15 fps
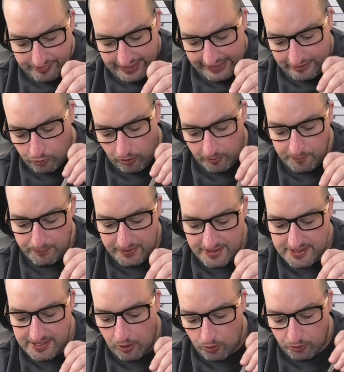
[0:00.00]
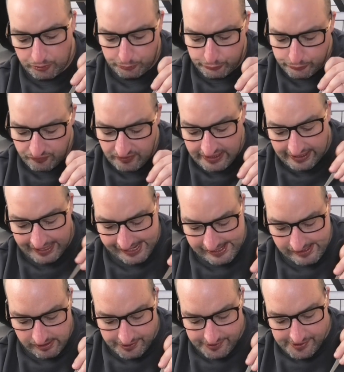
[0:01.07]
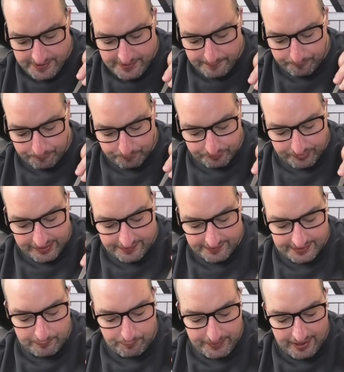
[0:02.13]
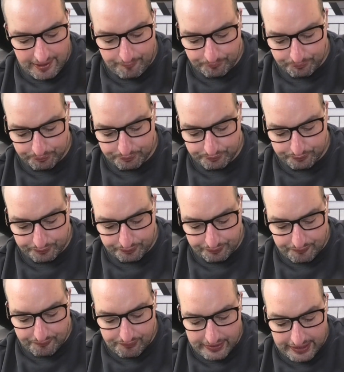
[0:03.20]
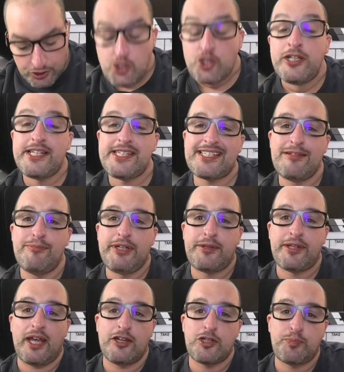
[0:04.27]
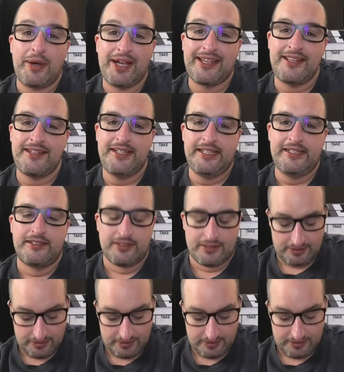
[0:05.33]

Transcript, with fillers: Ich könnte mir das auch irgendwie geil. Es gibt ja Schnitzel mit Spaghetti.